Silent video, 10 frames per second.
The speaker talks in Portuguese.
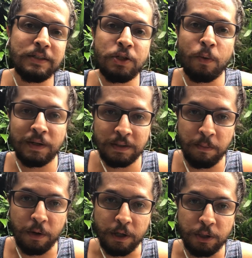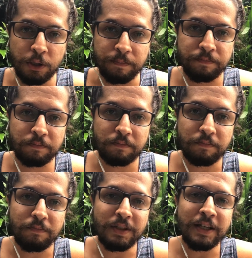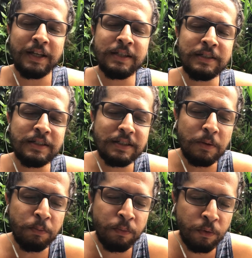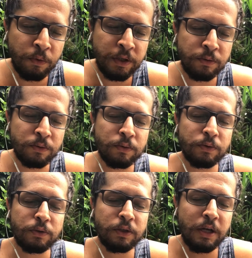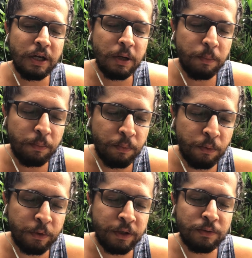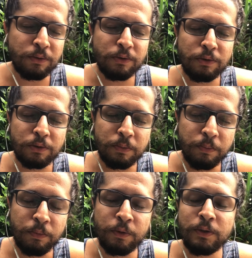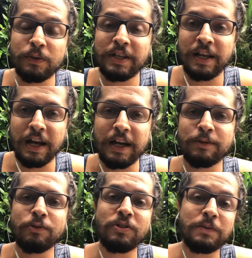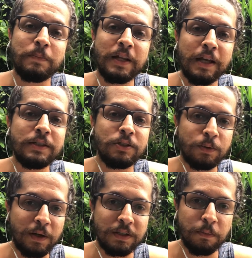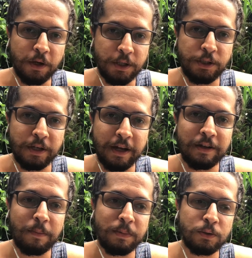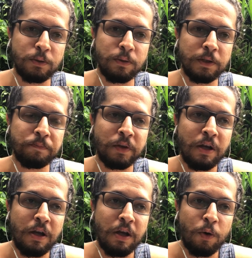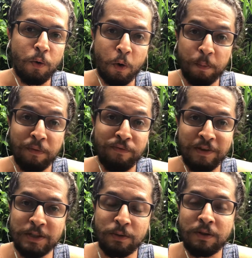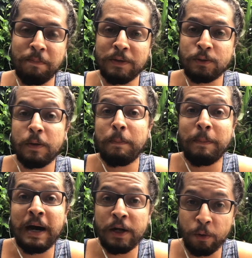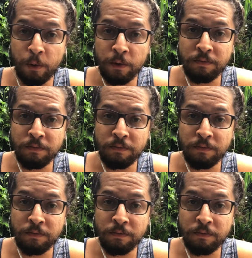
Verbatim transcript: de quase morte. Existem muitos, muitos, muitos relatos de experiências de quase morte, né? Que a pessoa, o corpo físico da pessoa parou